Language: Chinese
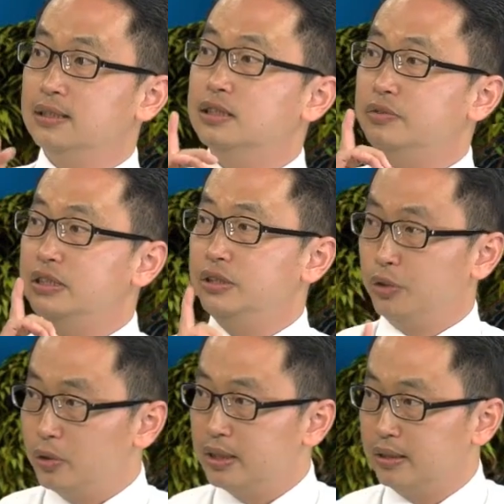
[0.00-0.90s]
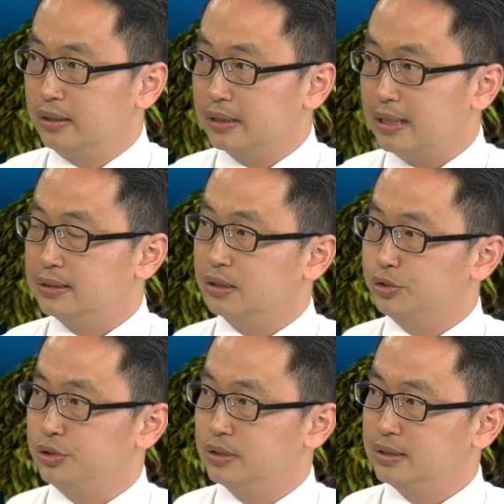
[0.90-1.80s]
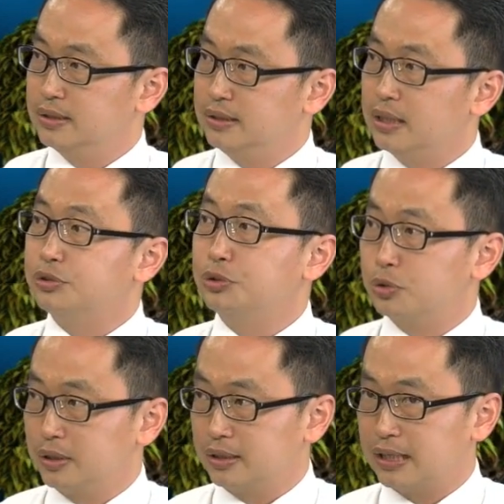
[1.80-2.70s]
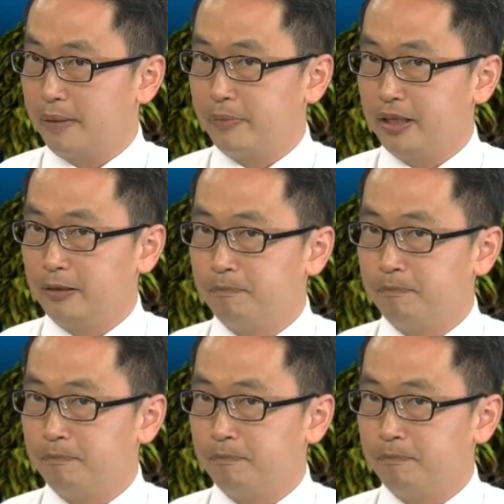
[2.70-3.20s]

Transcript: 是不是有可能它这个趋势要去做一个改变了？